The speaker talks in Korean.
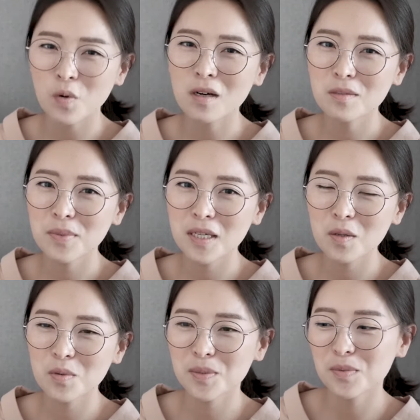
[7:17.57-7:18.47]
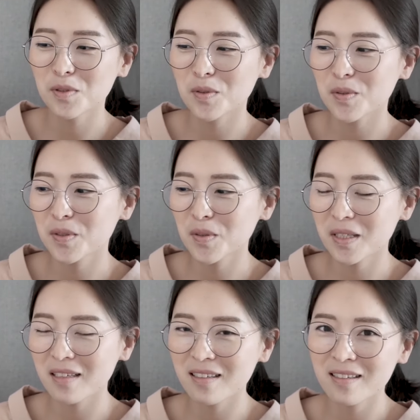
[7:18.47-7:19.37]
저항을 피하고 싶죠.
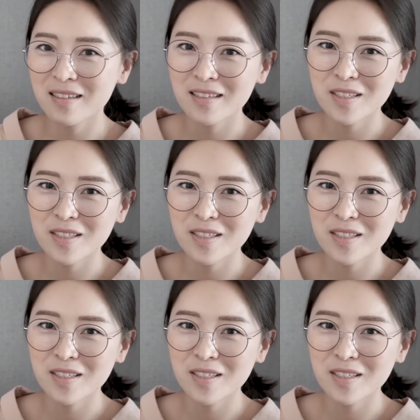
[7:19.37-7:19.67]
그런데